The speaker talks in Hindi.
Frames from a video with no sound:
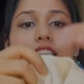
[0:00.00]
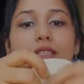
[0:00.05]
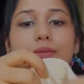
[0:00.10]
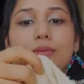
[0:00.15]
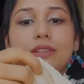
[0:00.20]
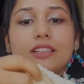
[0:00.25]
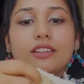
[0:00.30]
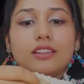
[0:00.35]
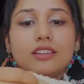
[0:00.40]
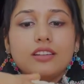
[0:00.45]

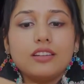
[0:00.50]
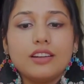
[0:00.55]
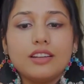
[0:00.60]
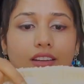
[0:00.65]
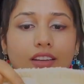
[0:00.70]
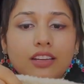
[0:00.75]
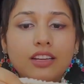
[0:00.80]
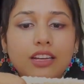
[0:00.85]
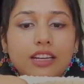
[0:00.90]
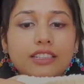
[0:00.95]
इसमें ना
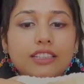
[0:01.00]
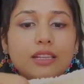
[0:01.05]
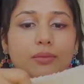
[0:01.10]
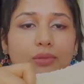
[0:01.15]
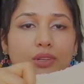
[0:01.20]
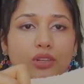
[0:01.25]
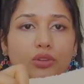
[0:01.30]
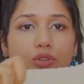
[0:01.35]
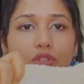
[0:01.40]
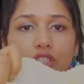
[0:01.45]
अंदर
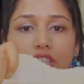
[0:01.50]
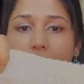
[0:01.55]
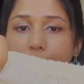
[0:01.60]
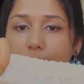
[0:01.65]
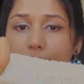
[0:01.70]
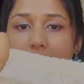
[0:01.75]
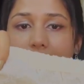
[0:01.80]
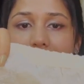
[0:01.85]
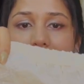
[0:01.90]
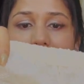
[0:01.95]
में ना कुछ
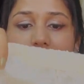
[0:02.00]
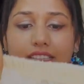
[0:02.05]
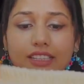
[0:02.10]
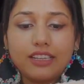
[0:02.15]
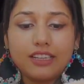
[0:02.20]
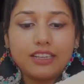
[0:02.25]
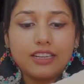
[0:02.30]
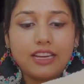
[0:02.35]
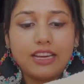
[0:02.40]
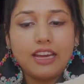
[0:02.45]
कपड़ा नहीं दे
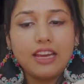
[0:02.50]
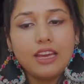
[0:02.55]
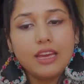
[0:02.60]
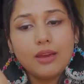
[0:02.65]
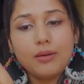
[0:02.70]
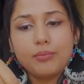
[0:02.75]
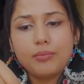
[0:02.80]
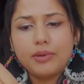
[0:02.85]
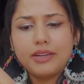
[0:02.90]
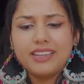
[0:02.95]
रखा है
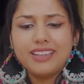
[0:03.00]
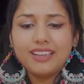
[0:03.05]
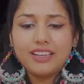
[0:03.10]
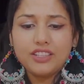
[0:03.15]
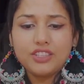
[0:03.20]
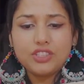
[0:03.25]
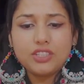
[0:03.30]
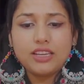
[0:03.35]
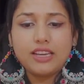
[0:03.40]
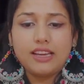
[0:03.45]
बट ये
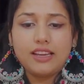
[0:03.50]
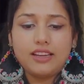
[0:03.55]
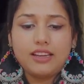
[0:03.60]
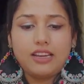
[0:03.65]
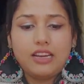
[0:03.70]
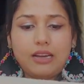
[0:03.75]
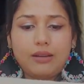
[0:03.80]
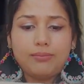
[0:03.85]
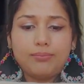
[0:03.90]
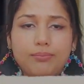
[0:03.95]
अच्छा है
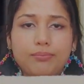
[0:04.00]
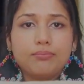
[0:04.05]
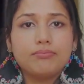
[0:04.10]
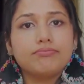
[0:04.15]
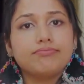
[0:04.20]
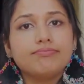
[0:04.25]
आप